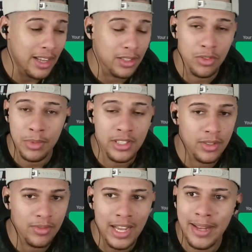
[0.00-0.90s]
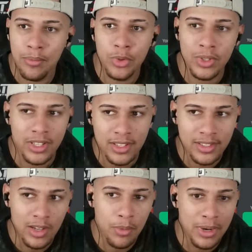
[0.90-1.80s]
sobre eles não darem muito
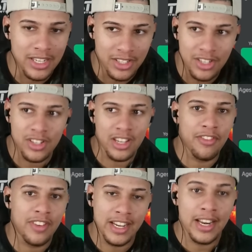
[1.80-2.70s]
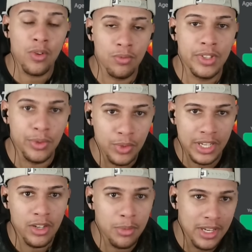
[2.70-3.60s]
atenção a gente que cria conteúdo
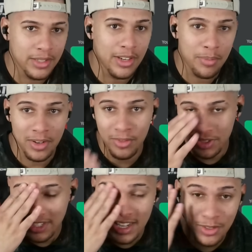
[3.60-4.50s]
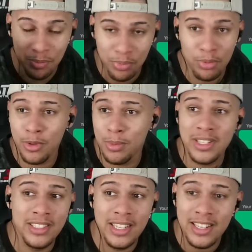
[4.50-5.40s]
aqui no Brasil, né? para vocês, o público
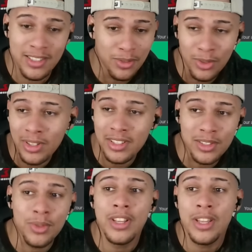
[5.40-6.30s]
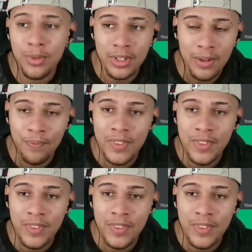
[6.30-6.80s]
brasileiro, eles não dão atenção nenhuma.